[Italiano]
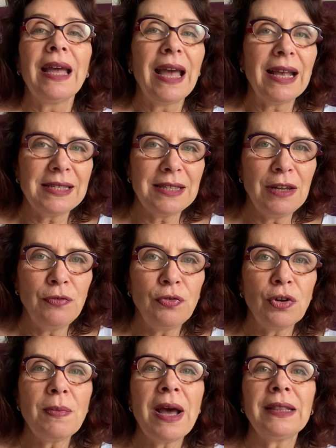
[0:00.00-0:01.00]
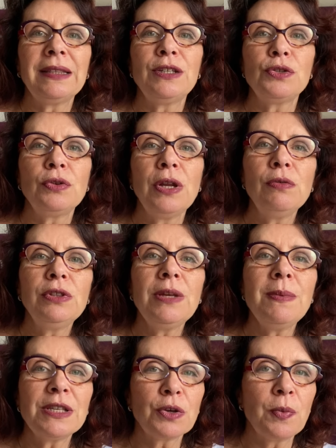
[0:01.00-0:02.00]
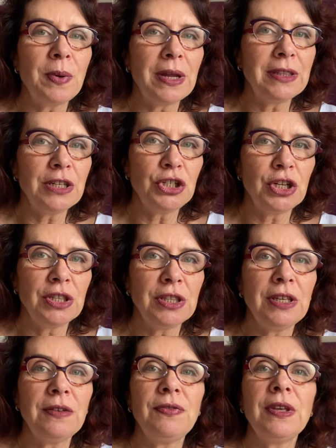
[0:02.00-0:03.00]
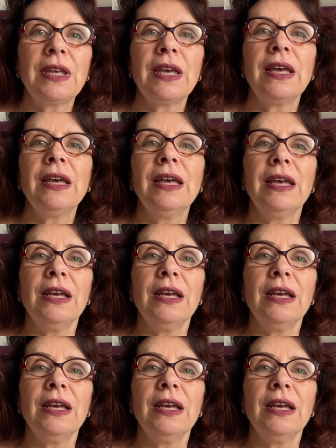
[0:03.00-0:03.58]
Essere informati sulle ultime scoperte scientifiche,